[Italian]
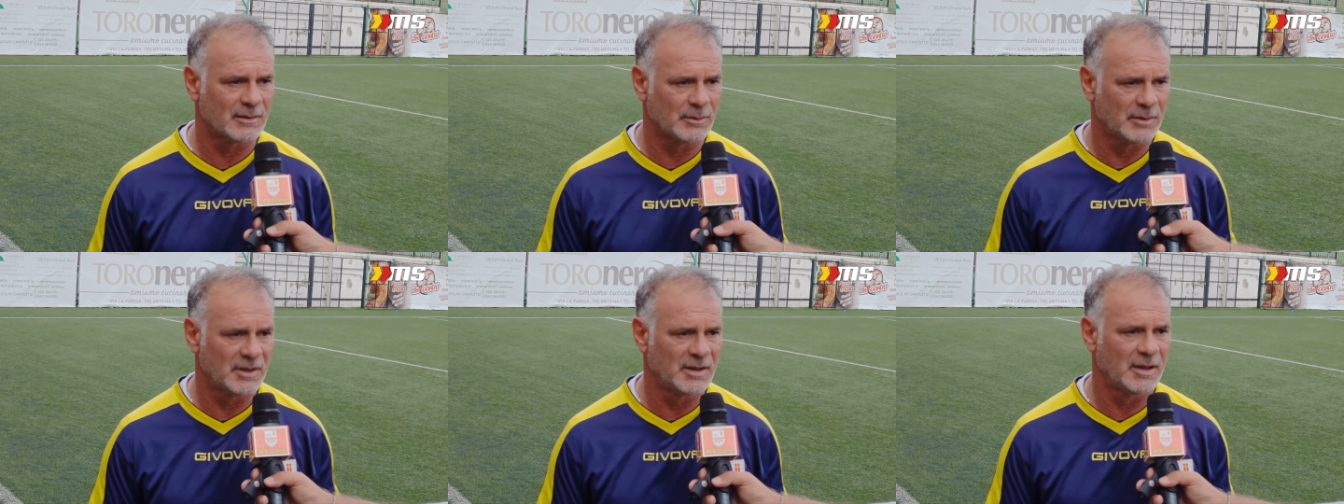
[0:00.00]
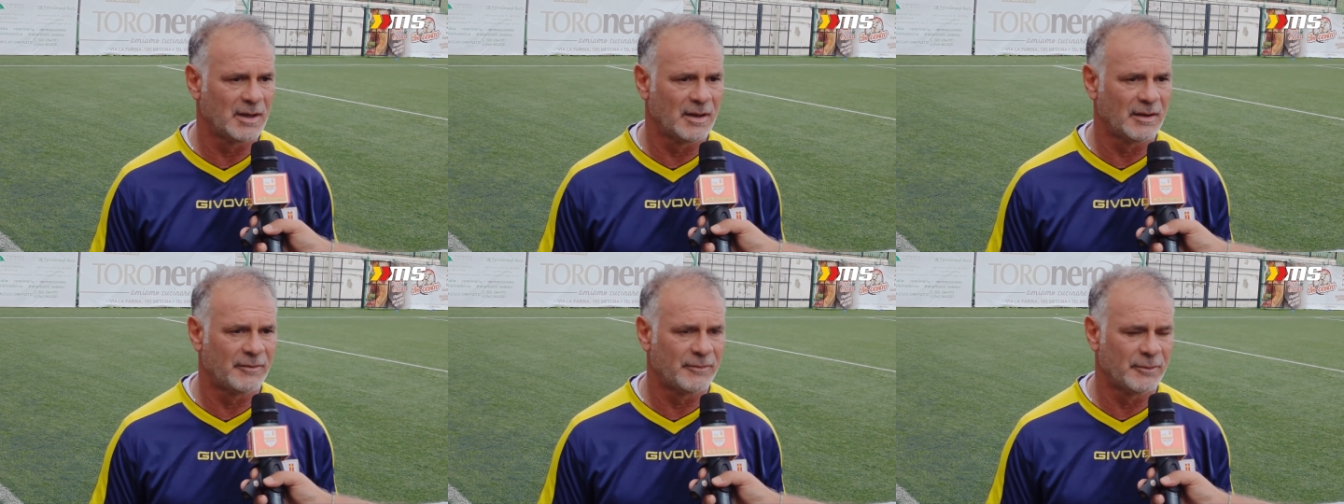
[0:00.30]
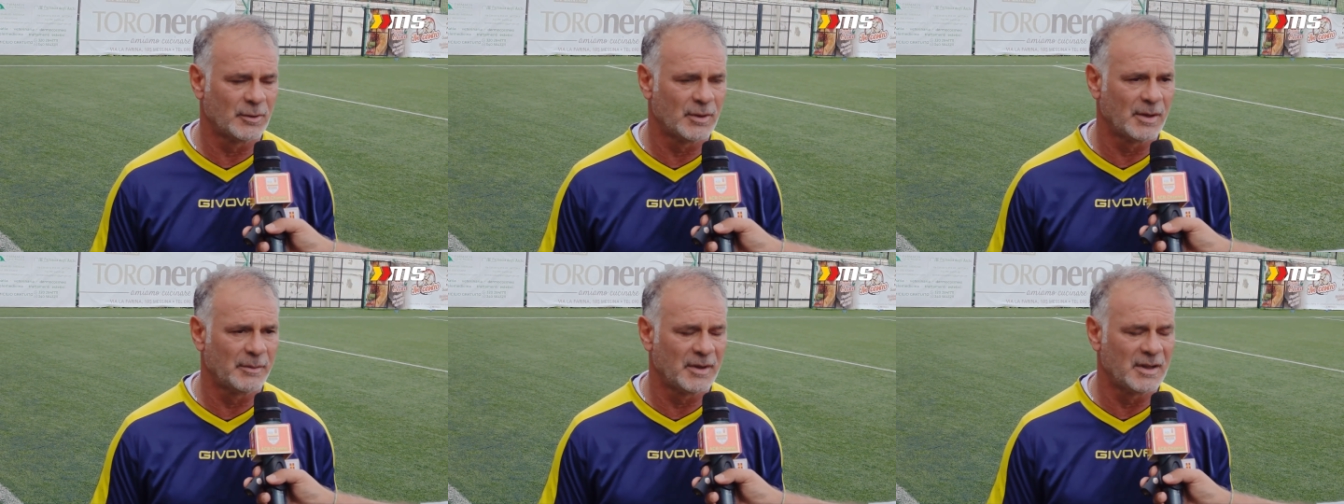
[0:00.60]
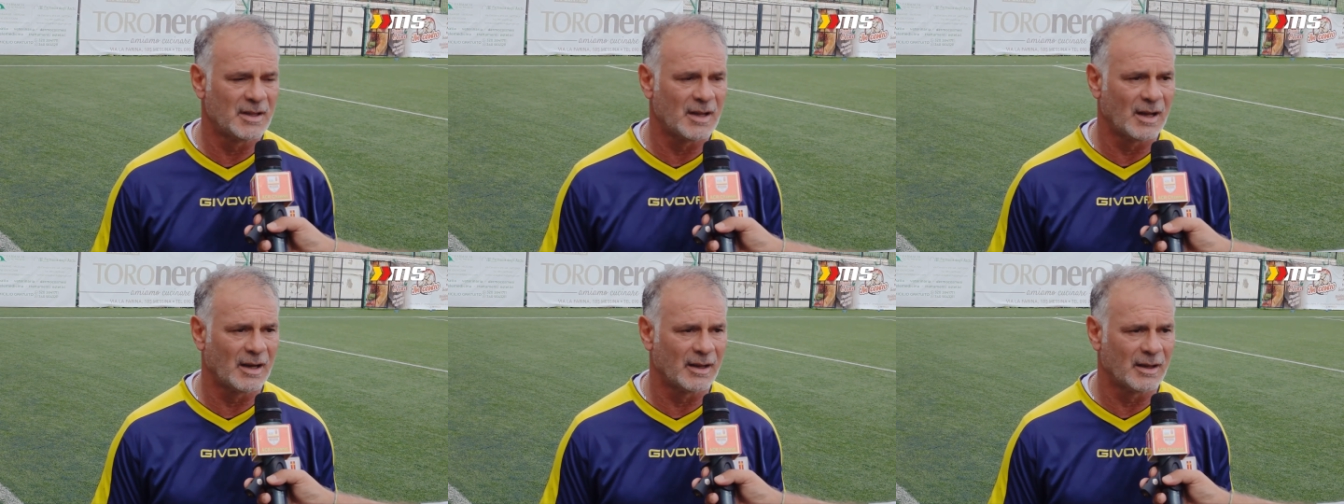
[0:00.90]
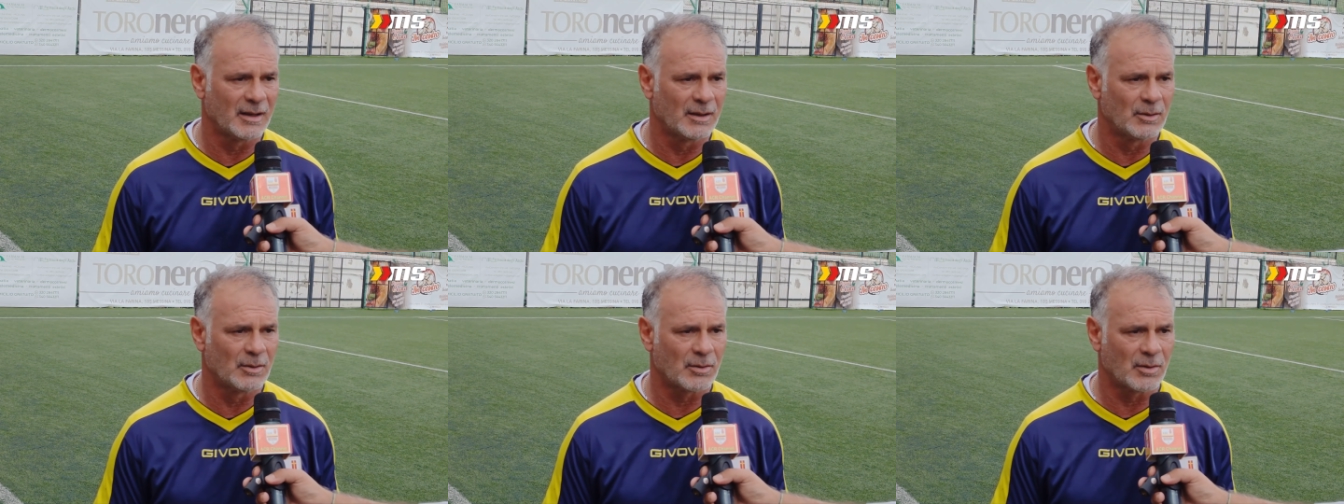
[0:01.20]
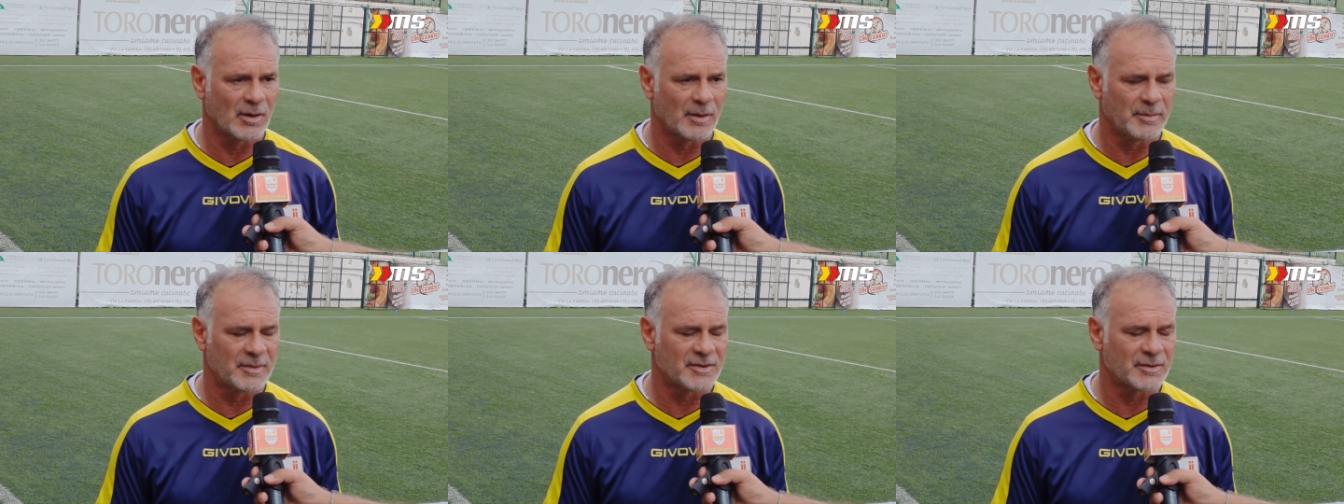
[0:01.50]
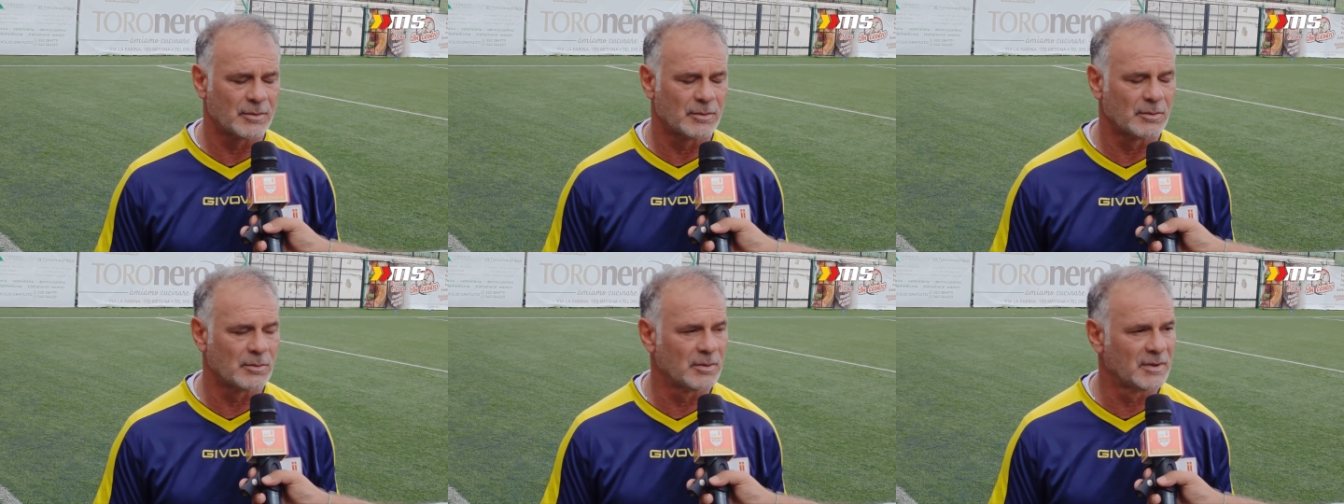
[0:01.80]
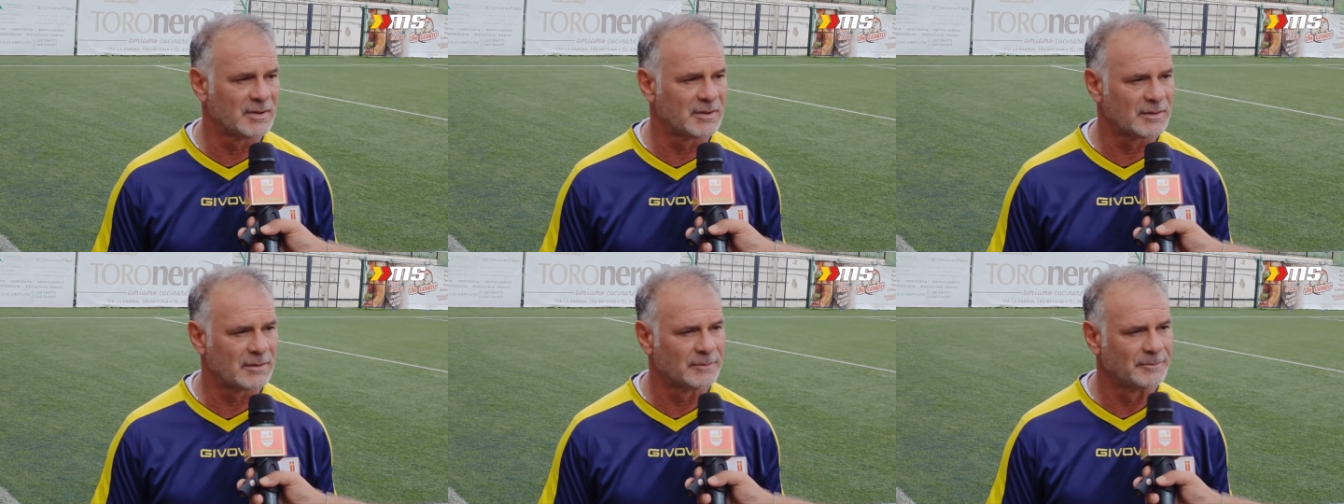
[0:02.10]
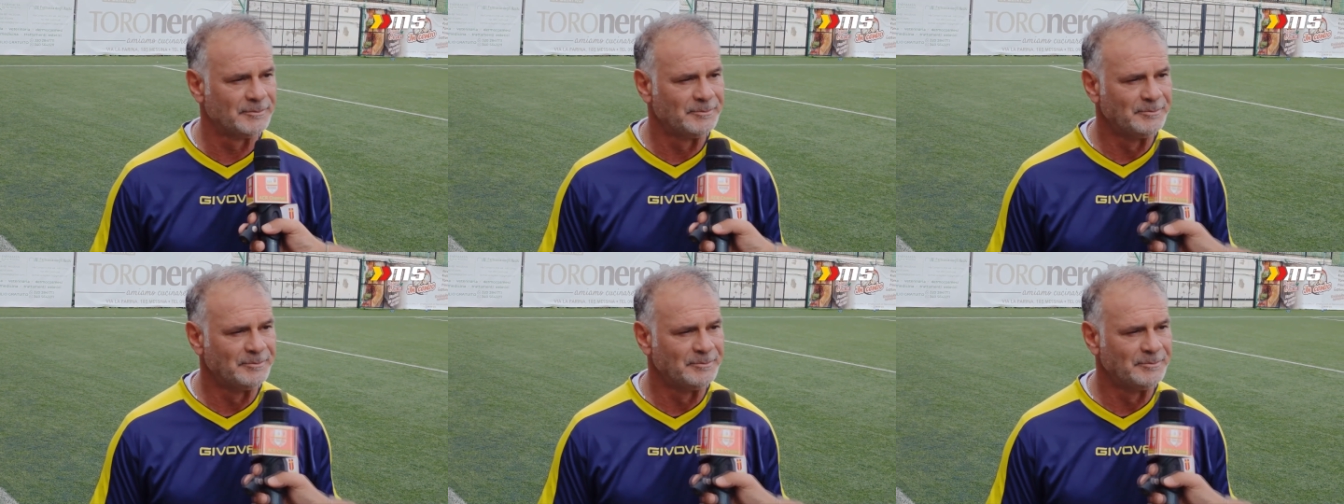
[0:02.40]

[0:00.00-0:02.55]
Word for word: quindi è fondamentale che loro capiscono questo.